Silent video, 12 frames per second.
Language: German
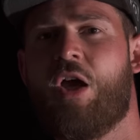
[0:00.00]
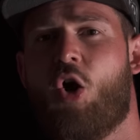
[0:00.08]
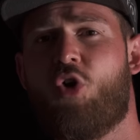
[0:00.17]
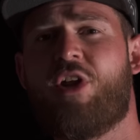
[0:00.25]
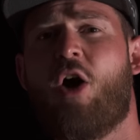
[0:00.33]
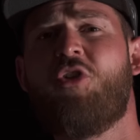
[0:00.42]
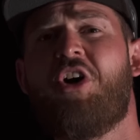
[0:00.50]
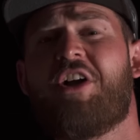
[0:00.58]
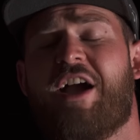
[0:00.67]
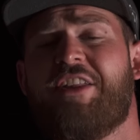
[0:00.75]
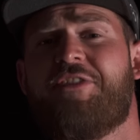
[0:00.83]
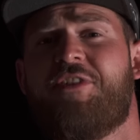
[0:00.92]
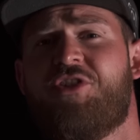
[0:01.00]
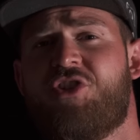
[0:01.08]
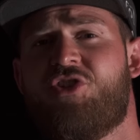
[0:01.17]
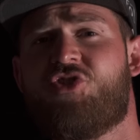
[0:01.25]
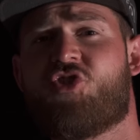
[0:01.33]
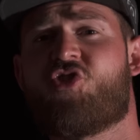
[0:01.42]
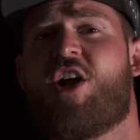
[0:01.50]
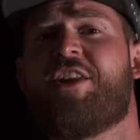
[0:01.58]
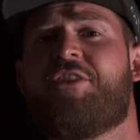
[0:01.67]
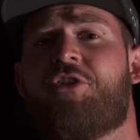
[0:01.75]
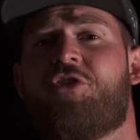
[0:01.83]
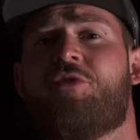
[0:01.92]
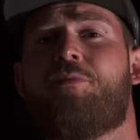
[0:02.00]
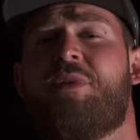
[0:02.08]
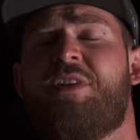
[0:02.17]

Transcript: Und auch noch ganz wichtig, schaltet solchen